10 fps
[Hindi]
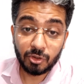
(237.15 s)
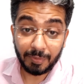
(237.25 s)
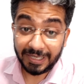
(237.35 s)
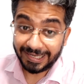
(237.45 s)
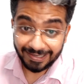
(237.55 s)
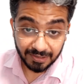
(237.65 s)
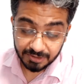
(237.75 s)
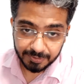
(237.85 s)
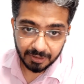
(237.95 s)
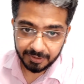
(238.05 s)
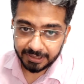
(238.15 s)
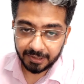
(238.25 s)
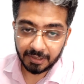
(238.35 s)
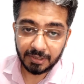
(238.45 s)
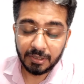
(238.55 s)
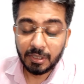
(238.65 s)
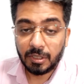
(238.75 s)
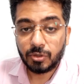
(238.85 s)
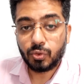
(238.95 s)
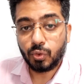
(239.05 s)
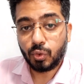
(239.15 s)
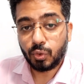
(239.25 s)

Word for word: मैंने एलियंस भी तभी देखा था तो